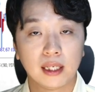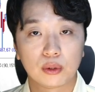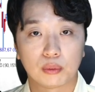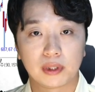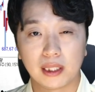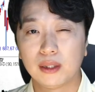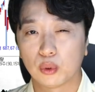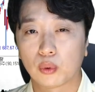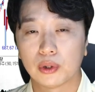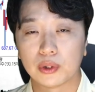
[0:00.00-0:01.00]
좀 제일
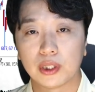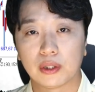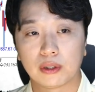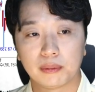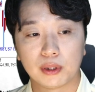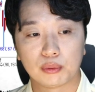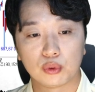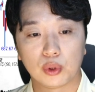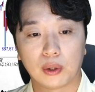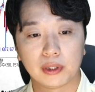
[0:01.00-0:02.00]
좋거든요 그럼에도
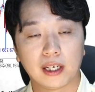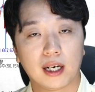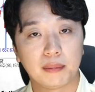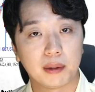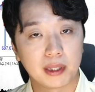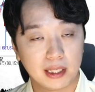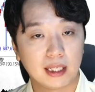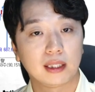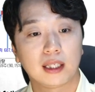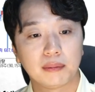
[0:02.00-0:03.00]
불구하고 내가 매매를
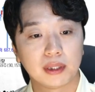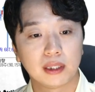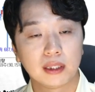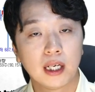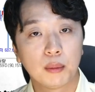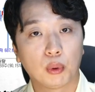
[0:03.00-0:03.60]
해야 된다면은